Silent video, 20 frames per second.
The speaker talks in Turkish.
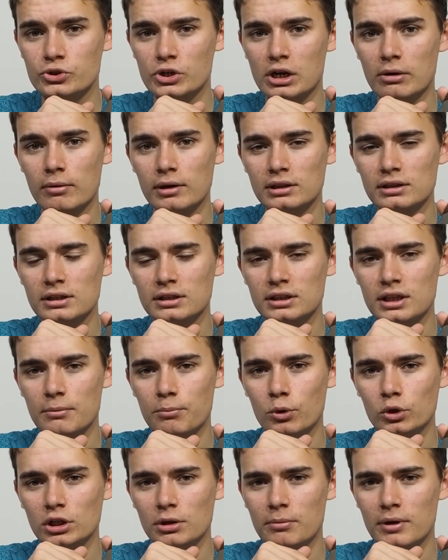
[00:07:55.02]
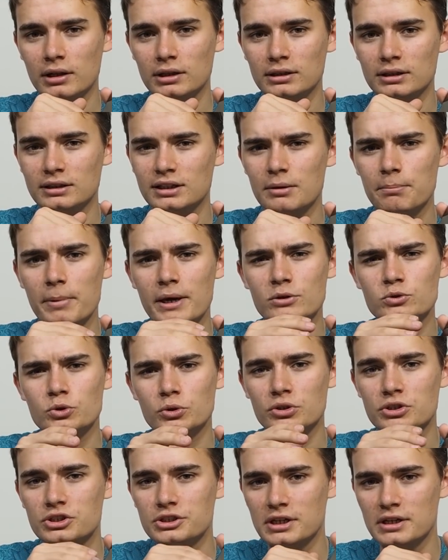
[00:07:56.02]
GB'lık depolama alanında pek
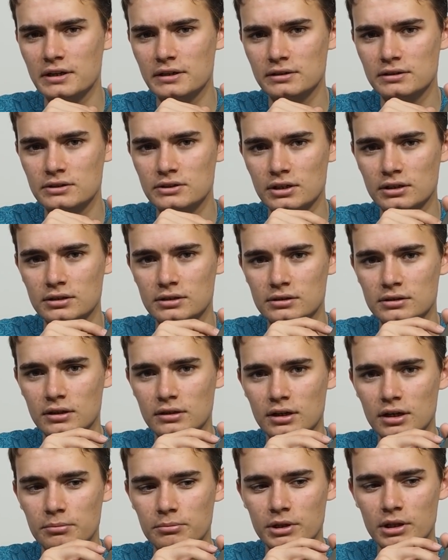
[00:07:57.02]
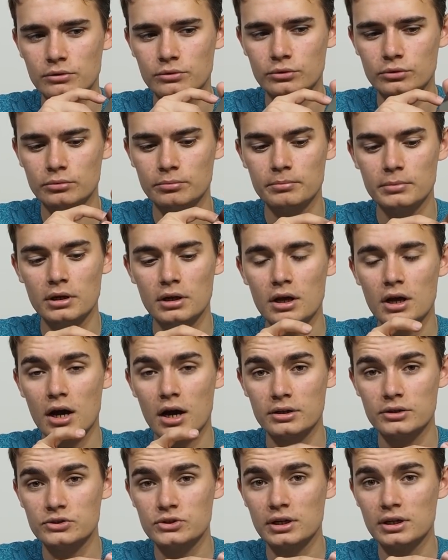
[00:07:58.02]
çok kişiye yetecektir diye tahmin ediyorum.
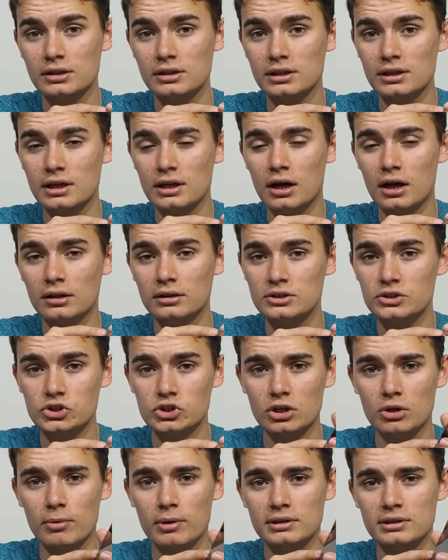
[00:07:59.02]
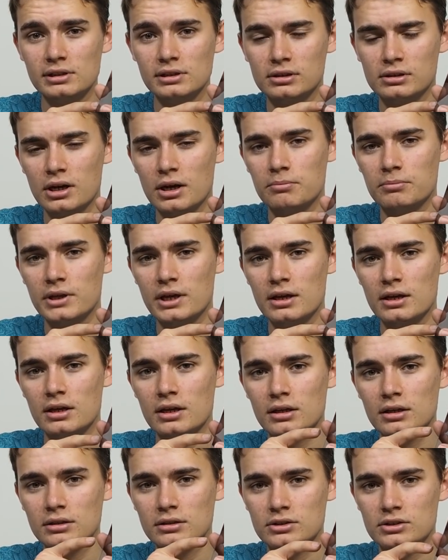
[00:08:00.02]
Aynı şekilde 6 GB'lık RAM de
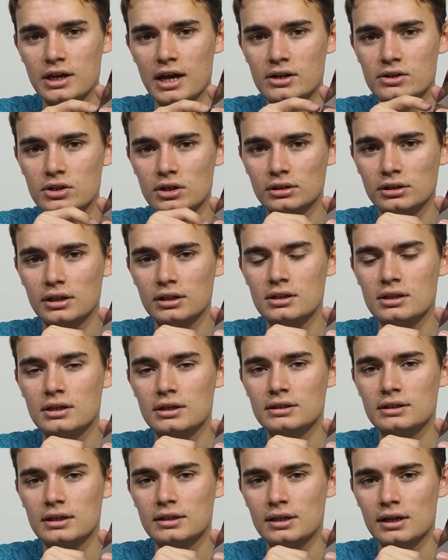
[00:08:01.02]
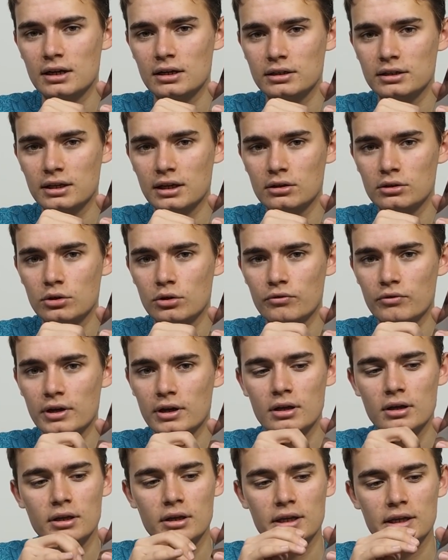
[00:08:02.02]
gerçekten yeterli geliyor
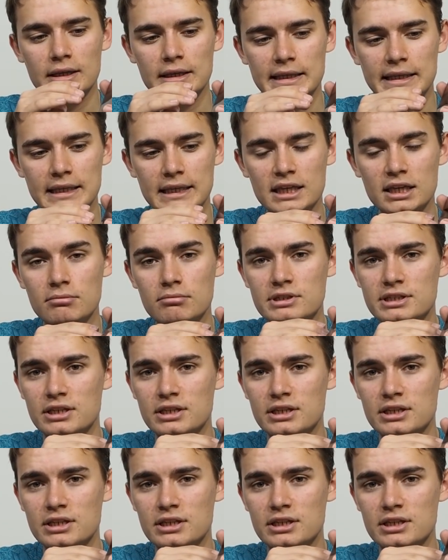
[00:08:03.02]
ve iyi bir